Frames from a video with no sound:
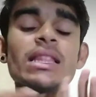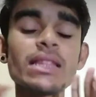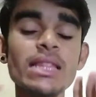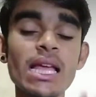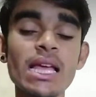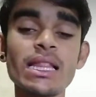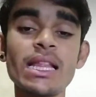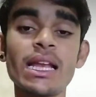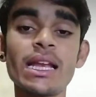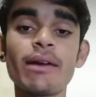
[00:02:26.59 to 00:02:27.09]

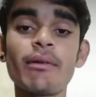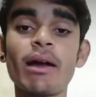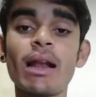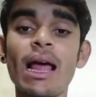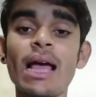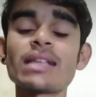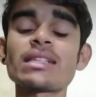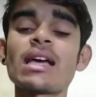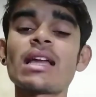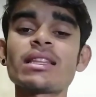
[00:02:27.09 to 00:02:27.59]
दे देने वाला
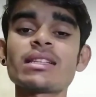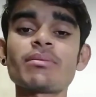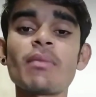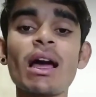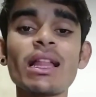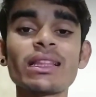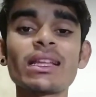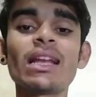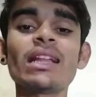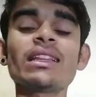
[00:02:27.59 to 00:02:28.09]
है साथ ही
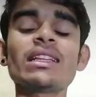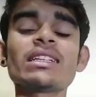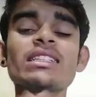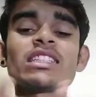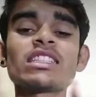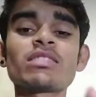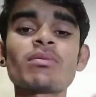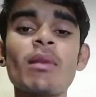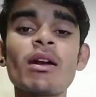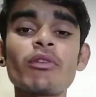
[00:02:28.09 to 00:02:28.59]
बात कर लेते हैं
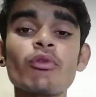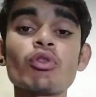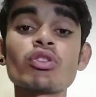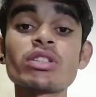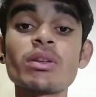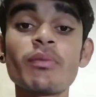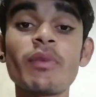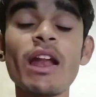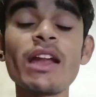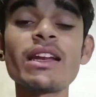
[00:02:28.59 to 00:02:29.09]
इस स्मार्ट वॉच
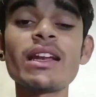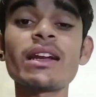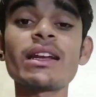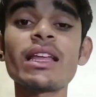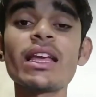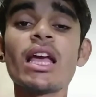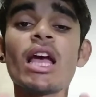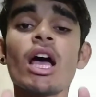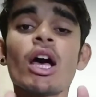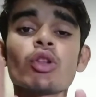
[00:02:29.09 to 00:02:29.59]
की प्राइस रेट
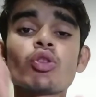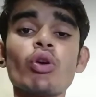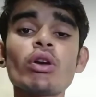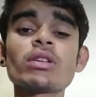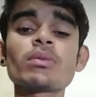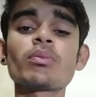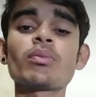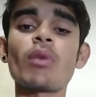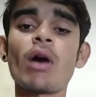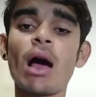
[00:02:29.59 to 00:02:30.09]
की तो
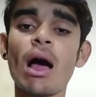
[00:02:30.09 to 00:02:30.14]
इस